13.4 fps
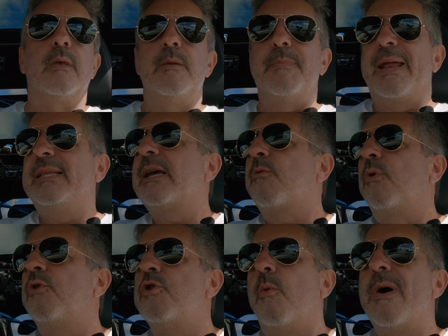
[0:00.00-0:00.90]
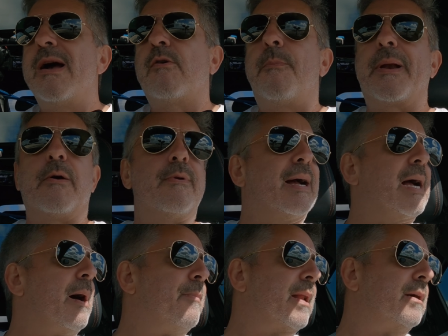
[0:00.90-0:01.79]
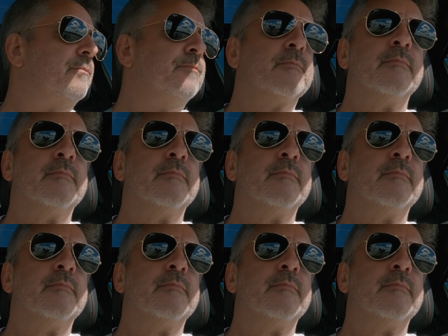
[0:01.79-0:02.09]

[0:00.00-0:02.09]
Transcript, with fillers: imagínense que cuando yo voy a comprar una cámara